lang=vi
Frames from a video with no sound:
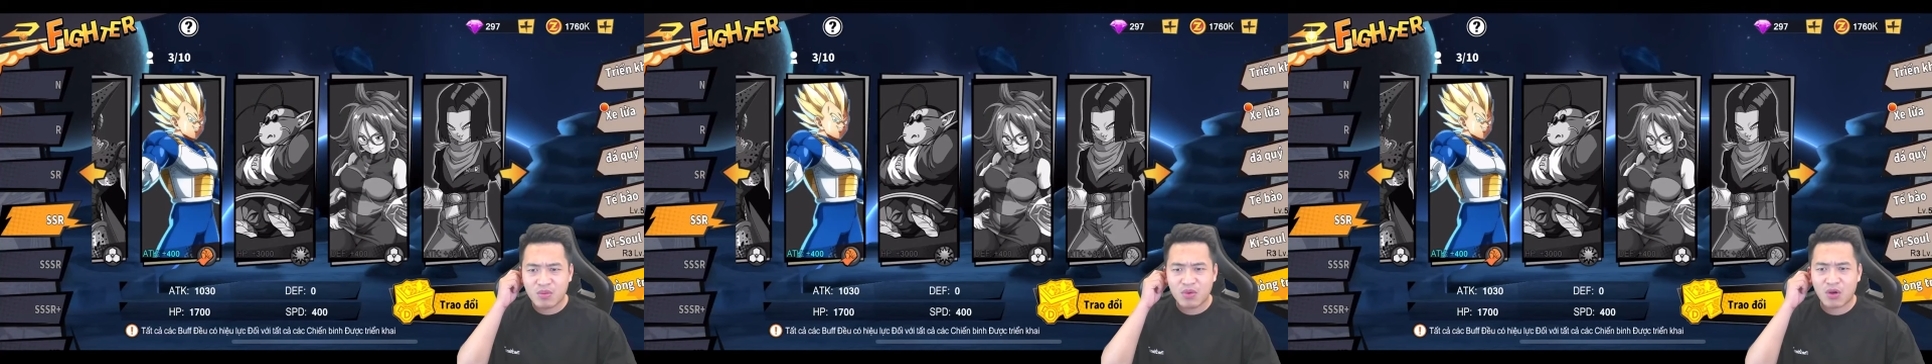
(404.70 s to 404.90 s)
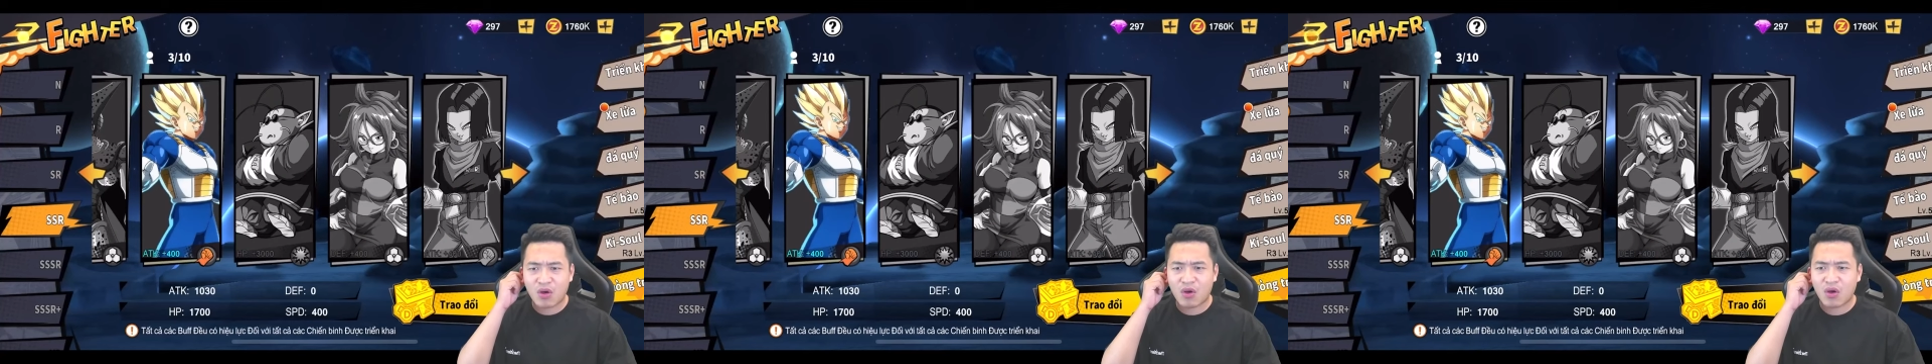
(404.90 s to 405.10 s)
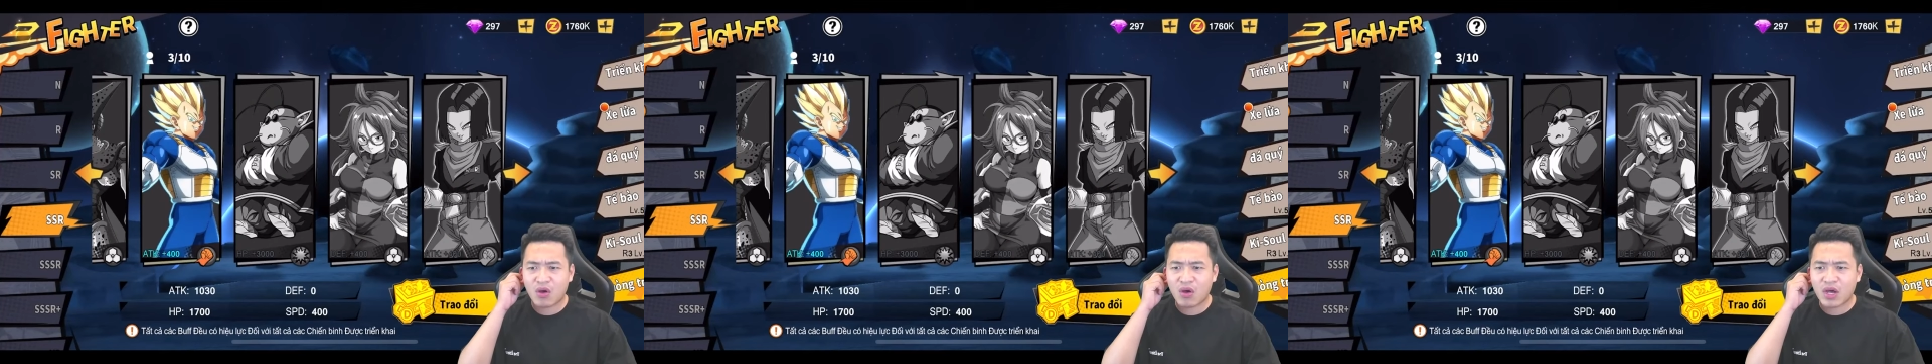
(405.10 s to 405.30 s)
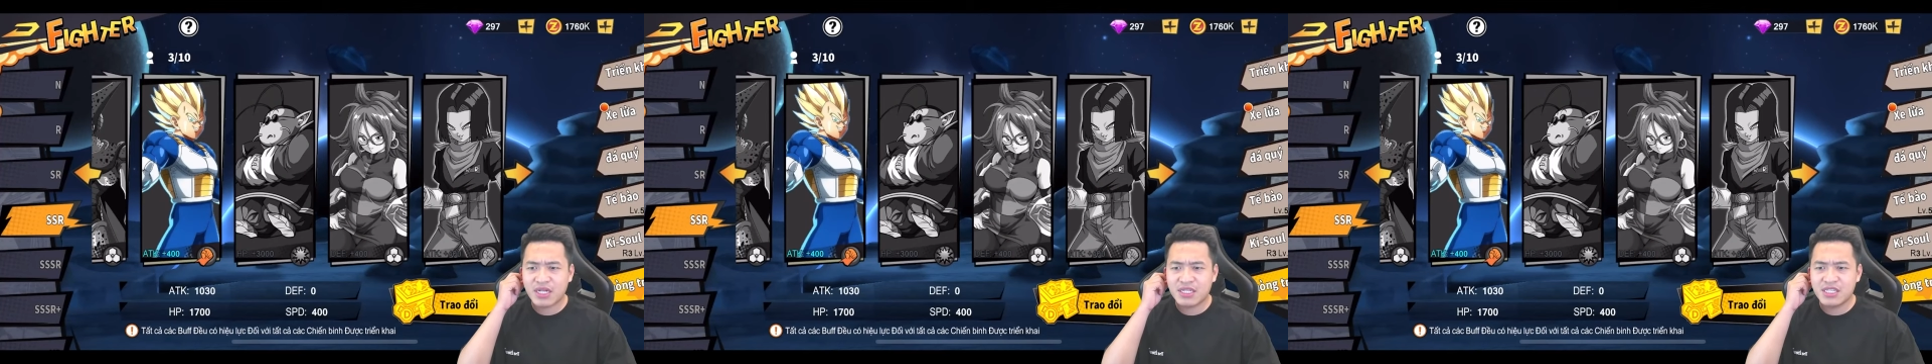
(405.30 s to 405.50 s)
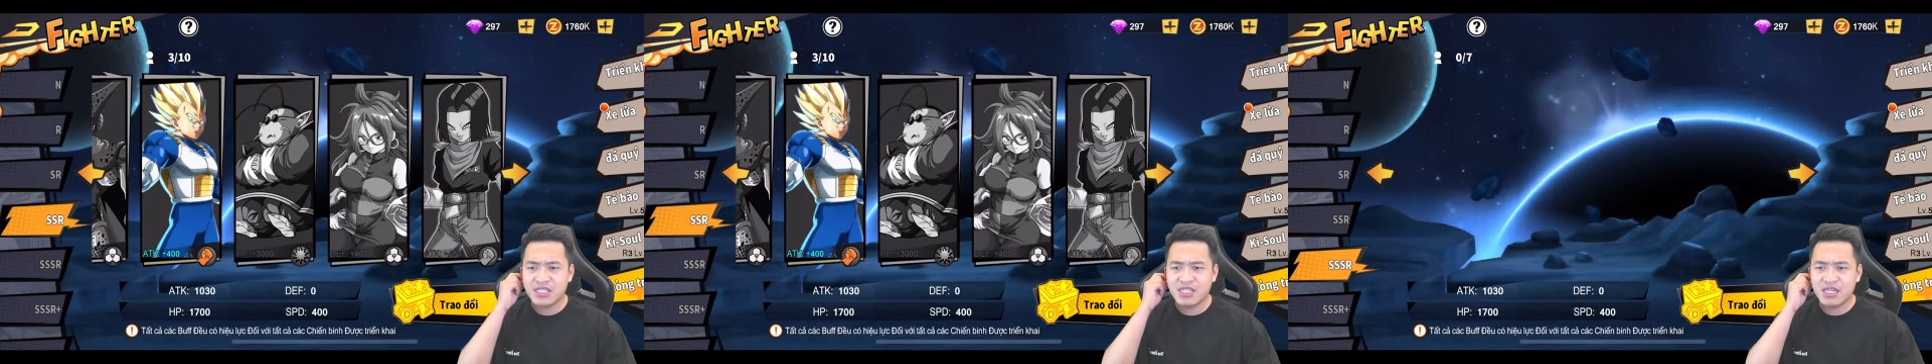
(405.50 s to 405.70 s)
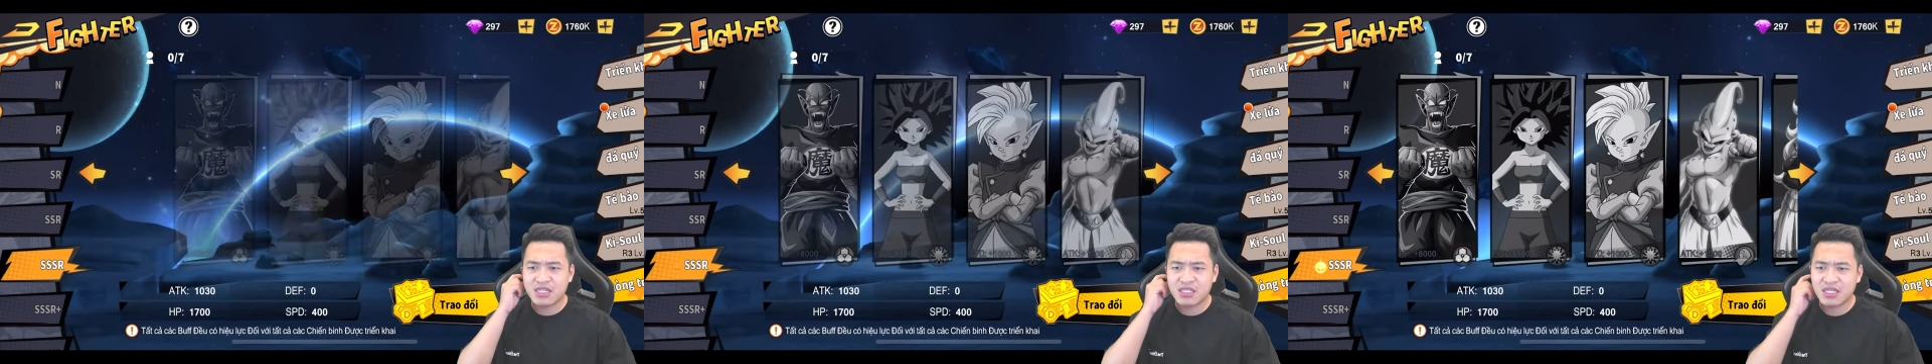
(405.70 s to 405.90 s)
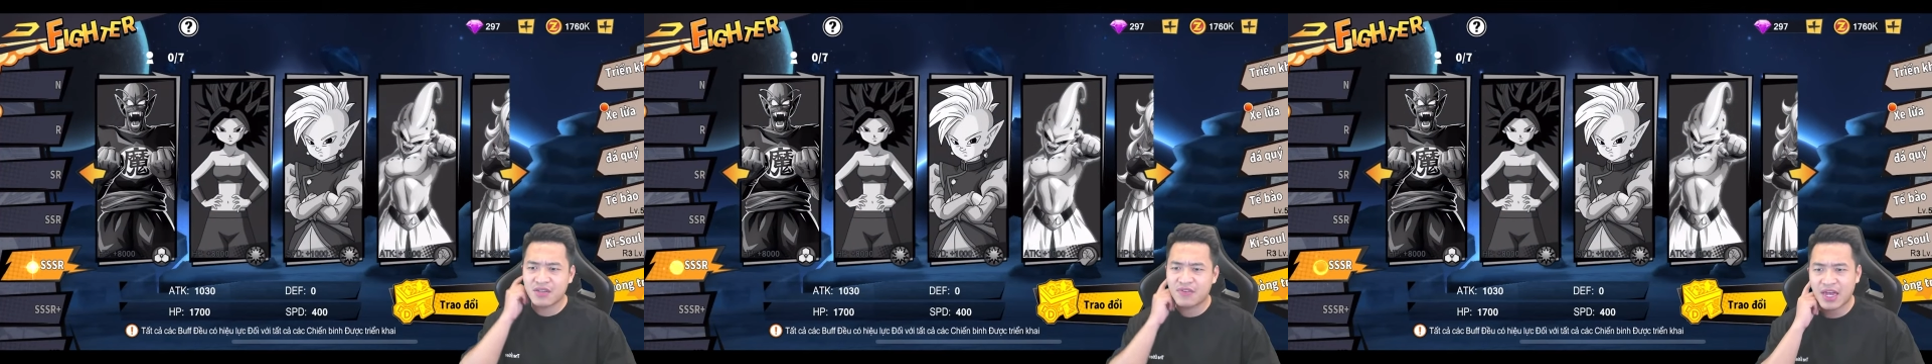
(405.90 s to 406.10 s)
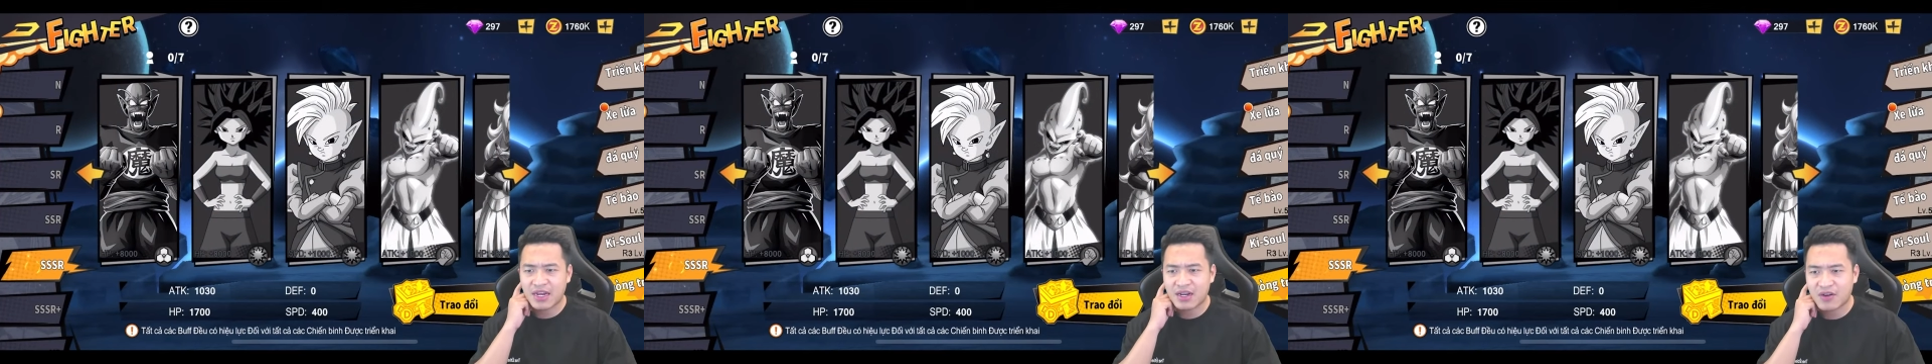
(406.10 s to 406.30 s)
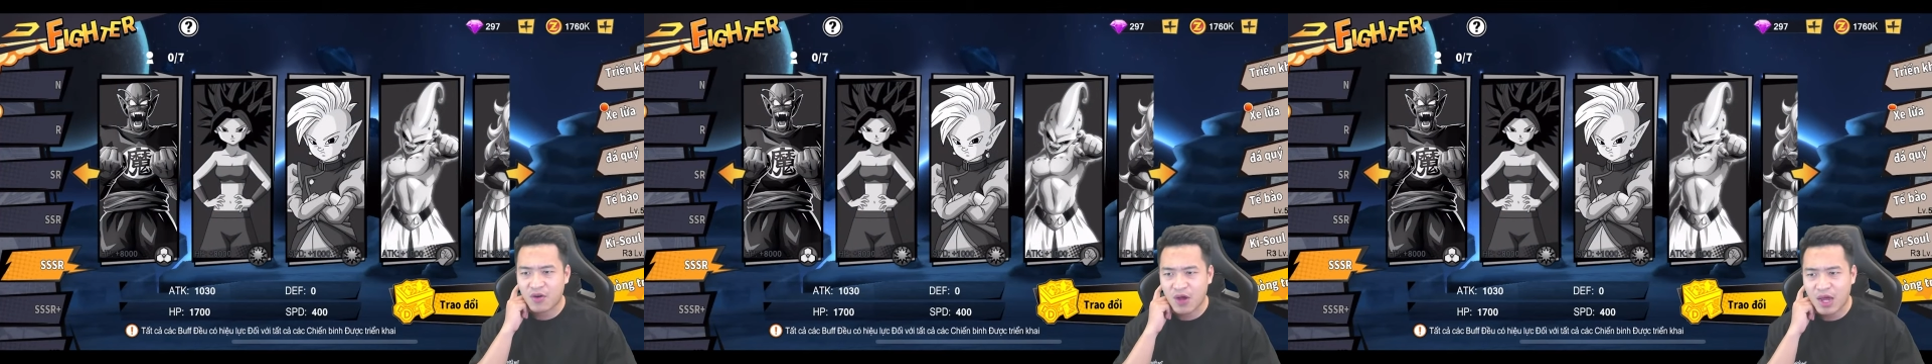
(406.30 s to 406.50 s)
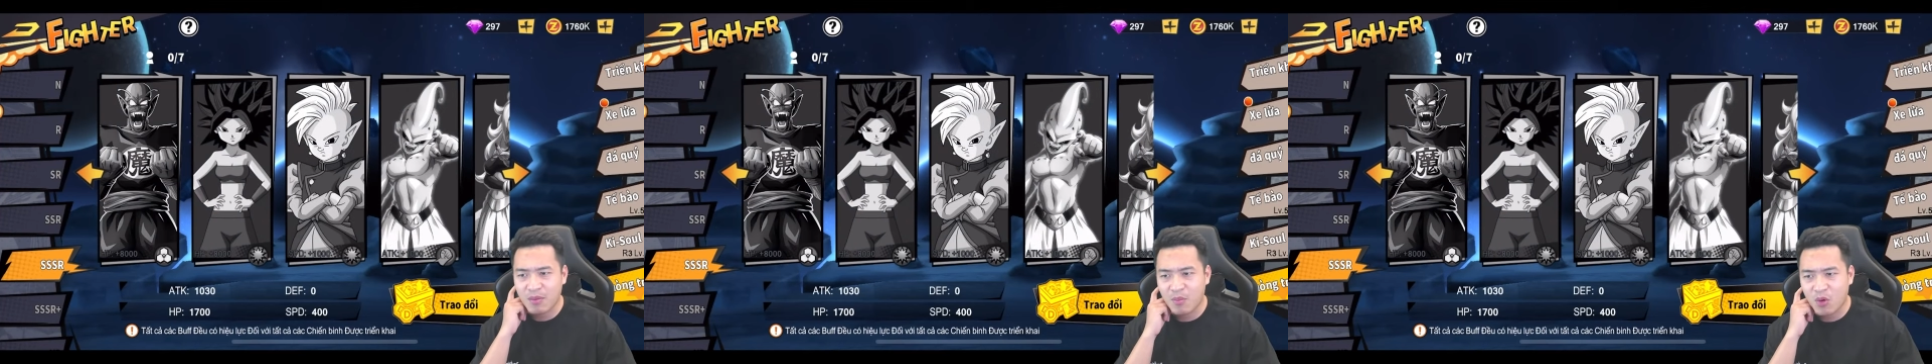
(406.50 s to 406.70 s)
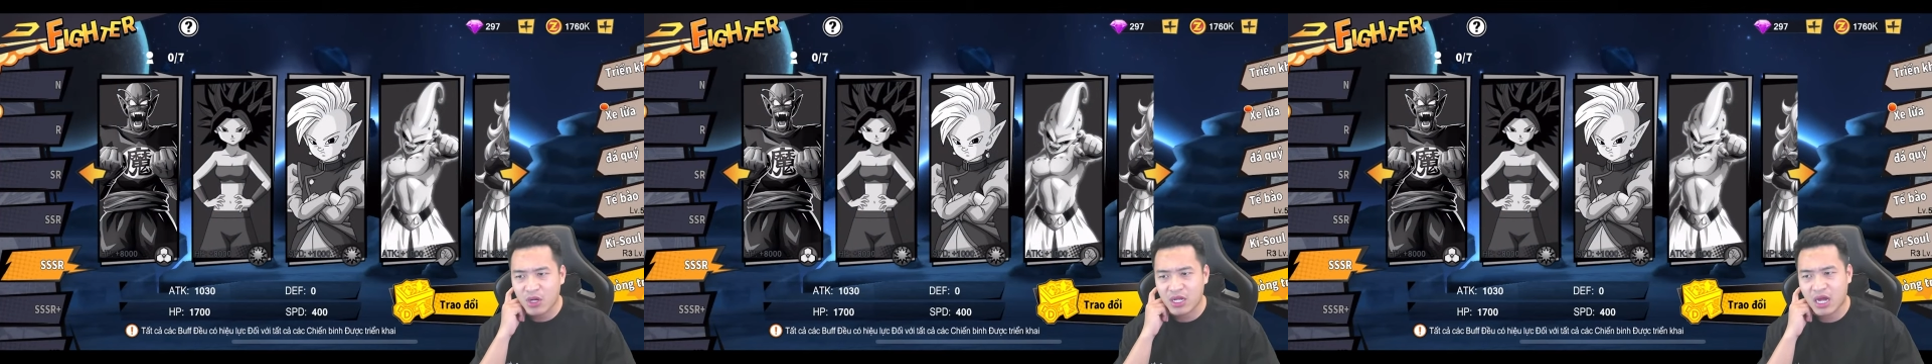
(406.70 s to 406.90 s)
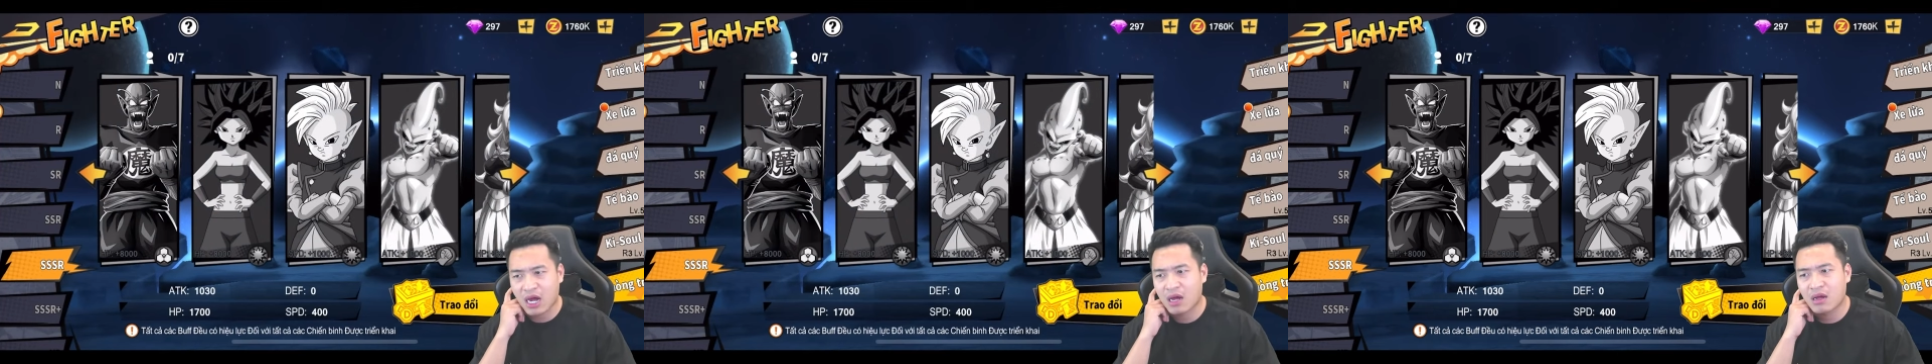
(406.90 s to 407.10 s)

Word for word: có cái trí nhớ gì về Android 21 này nhỉ?